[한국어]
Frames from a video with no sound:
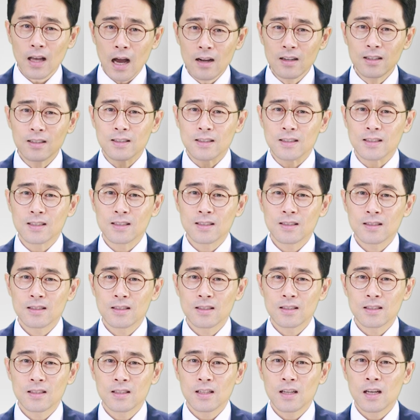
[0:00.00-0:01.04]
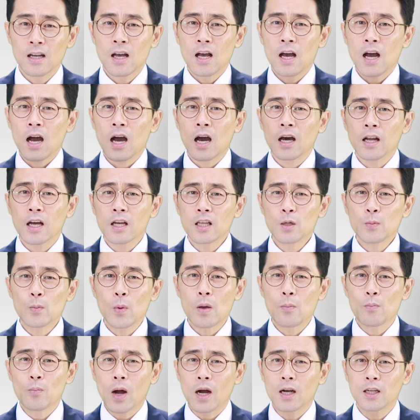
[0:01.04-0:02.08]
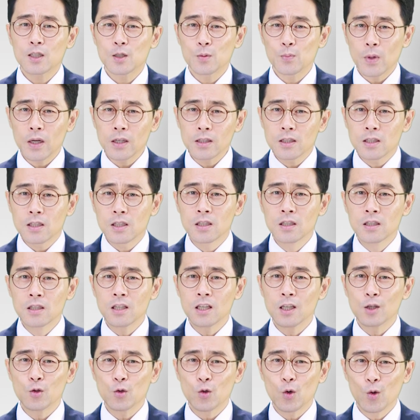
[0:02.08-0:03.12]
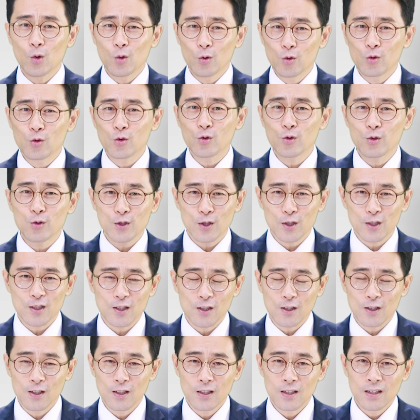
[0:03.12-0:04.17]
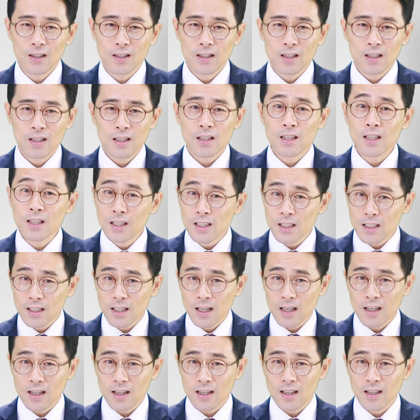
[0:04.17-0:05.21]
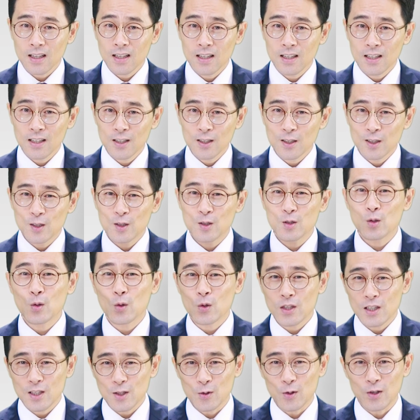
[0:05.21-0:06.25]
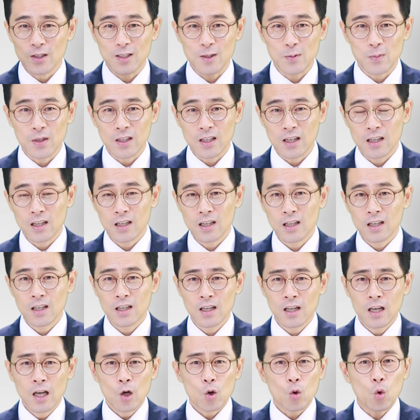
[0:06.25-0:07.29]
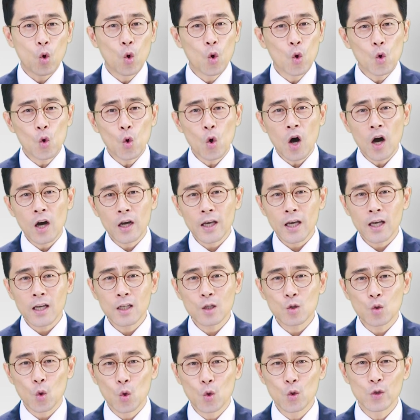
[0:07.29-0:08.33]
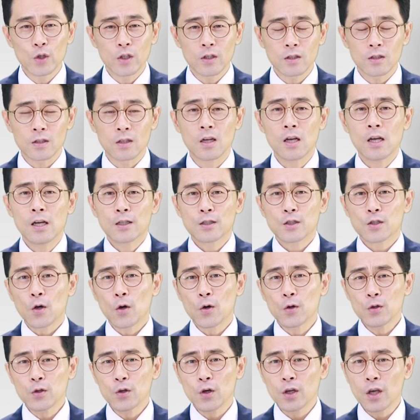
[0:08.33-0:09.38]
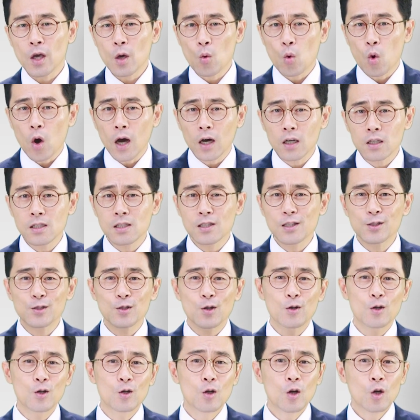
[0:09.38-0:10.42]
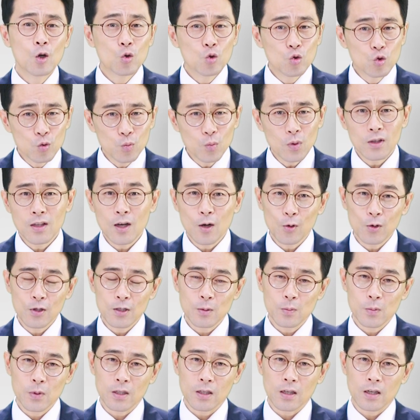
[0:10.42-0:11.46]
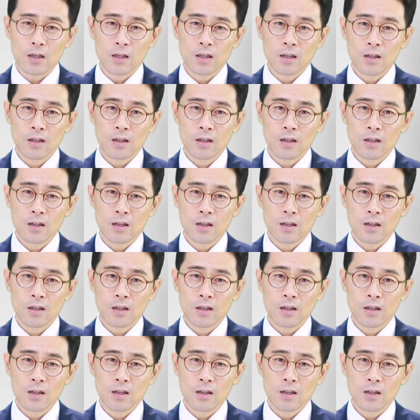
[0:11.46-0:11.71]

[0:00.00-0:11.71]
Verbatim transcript: 땅은 하나님의 말씀의 증인으로 우뚝 서서 이 시대에 소리치고 있습니다. 고고하게 돌들은 성경의 확실성을 웅변하고 있습니다.